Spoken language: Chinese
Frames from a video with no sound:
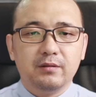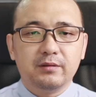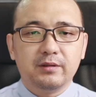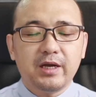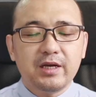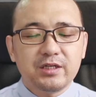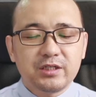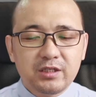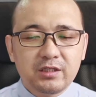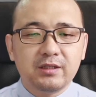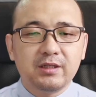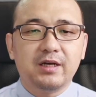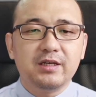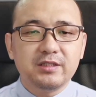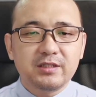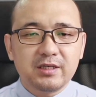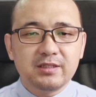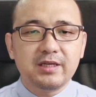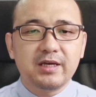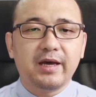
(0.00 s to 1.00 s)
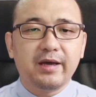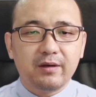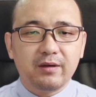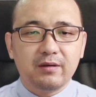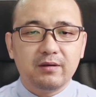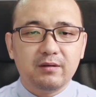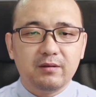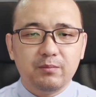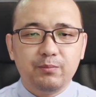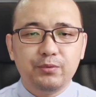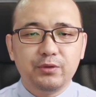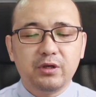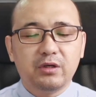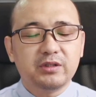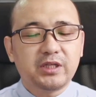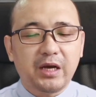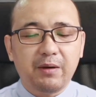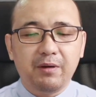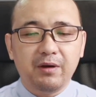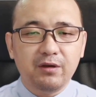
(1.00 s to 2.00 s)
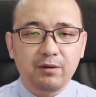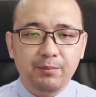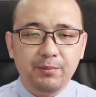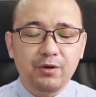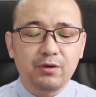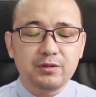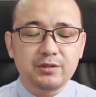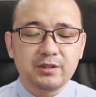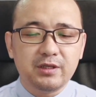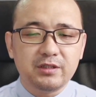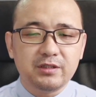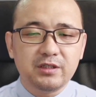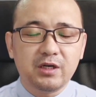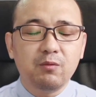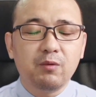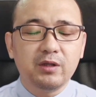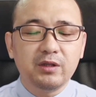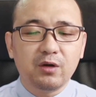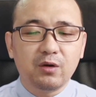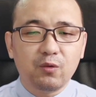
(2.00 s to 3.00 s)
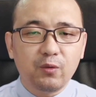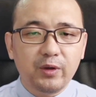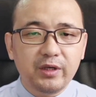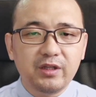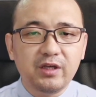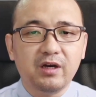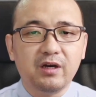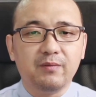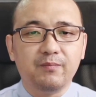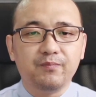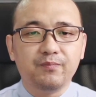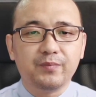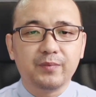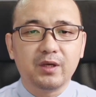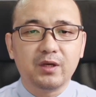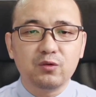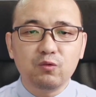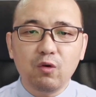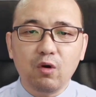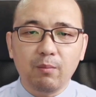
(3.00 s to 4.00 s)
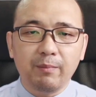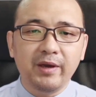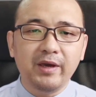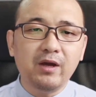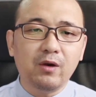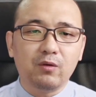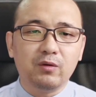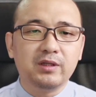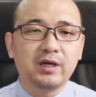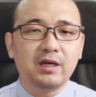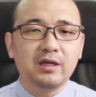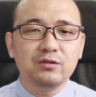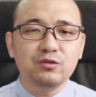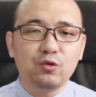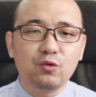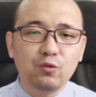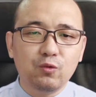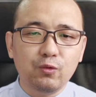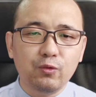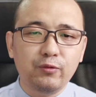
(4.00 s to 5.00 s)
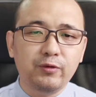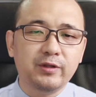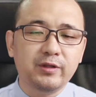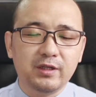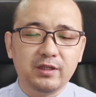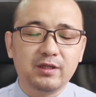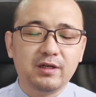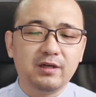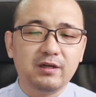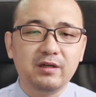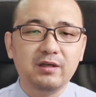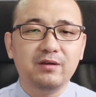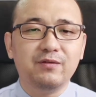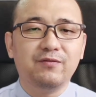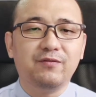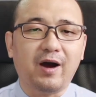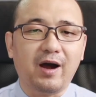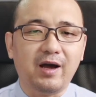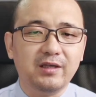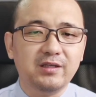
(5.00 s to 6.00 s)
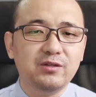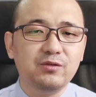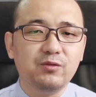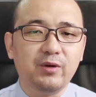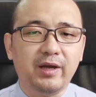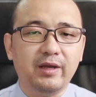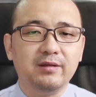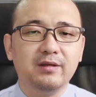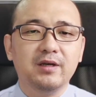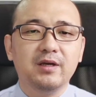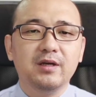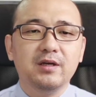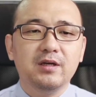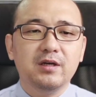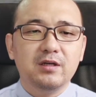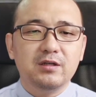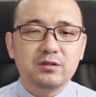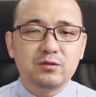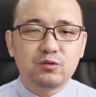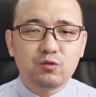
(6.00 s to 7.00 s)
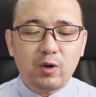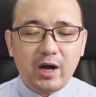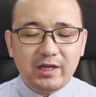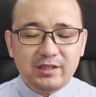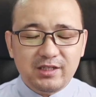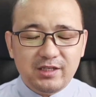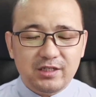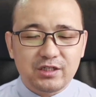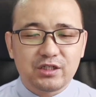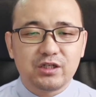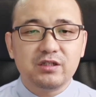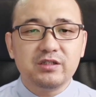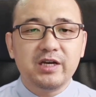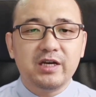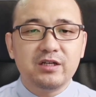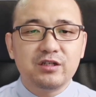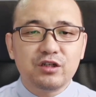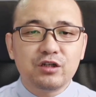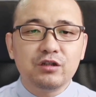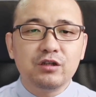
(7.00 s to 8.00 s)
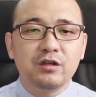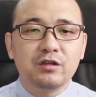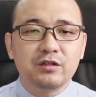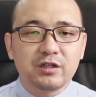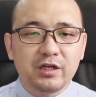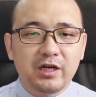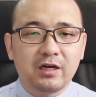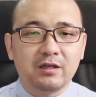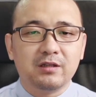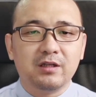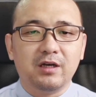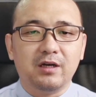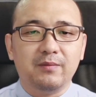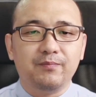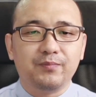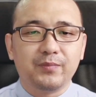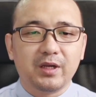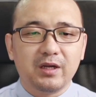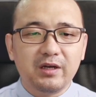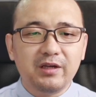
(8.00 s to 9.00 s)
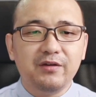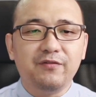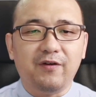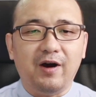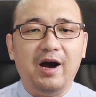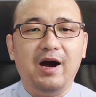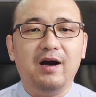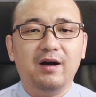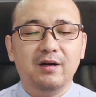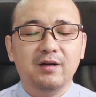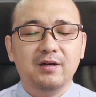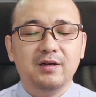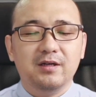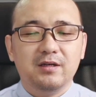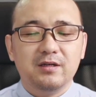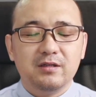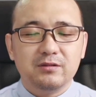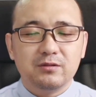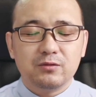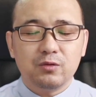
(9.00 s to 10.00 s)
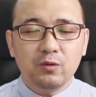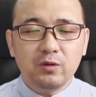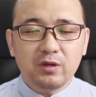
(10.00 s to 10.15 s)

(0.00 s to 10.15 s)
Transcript: 但是呢，现在不知道台湾有没有现在相关的规定，如果没有呢，就呼吁你的立法议员抓紧时间制定这样的立法，从